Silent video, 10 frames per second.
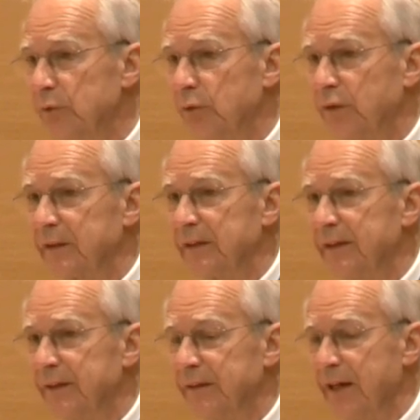de certains
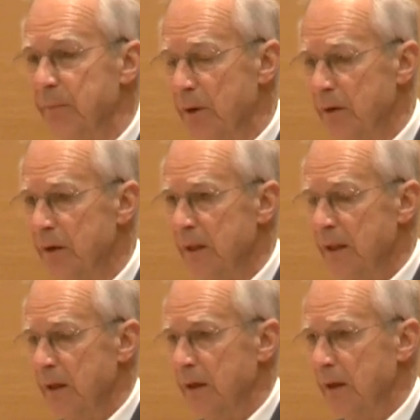des éléments
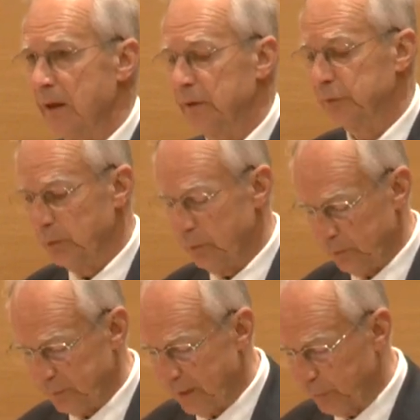de sa